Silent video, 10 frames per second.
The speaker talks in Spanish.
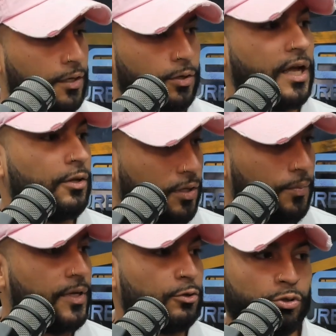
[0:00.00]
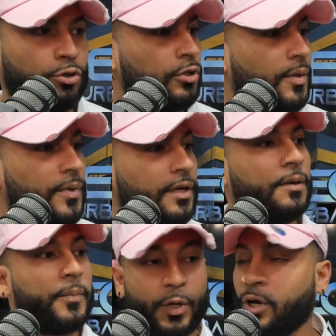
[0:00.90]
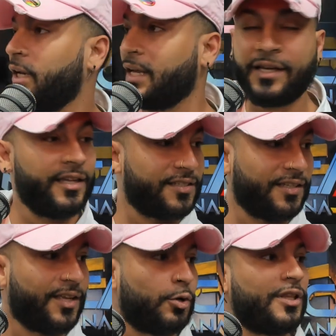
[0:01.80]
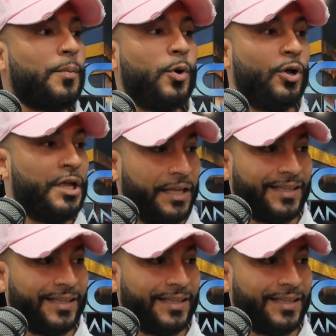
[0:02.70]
Dorado también, nosotros también, pero en el de aquí de Santiago. En el Santiago.